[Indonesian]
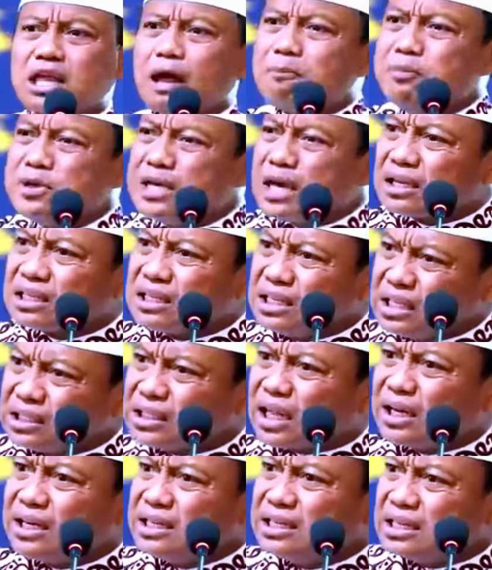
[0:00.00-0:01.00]
Tapi yang
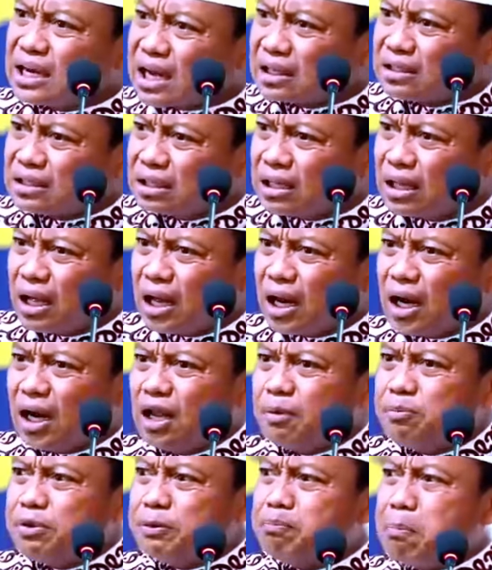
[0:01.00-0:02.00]
kita lihat
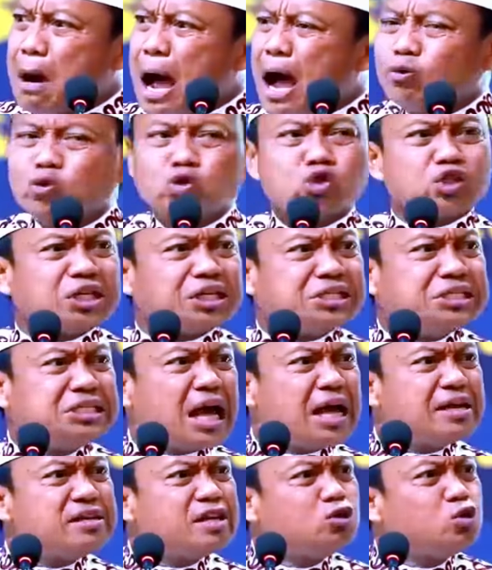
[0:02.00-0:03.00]
lebih bagus
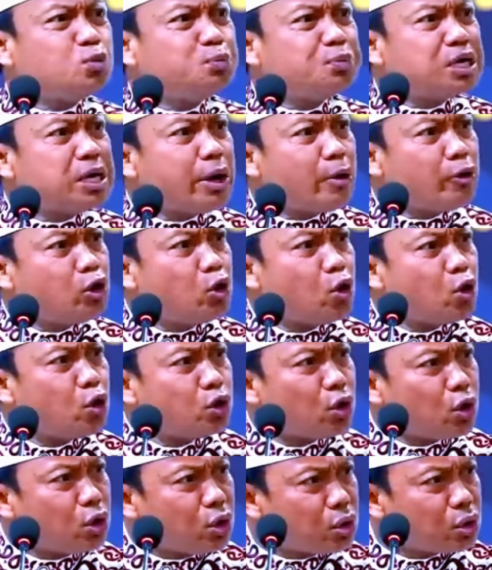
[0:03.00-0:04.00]
kerjanya itu pegawai
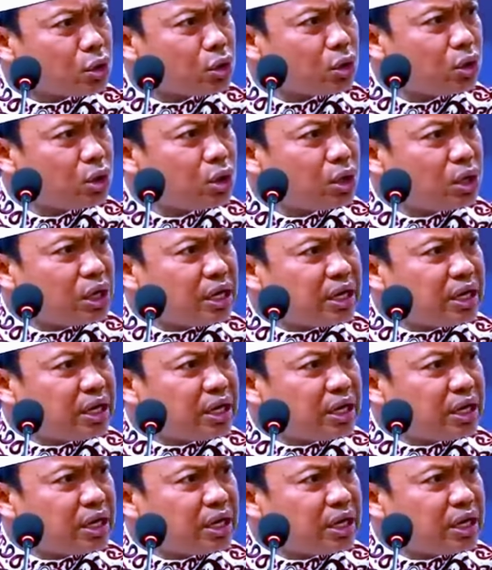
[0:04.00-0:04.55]
honor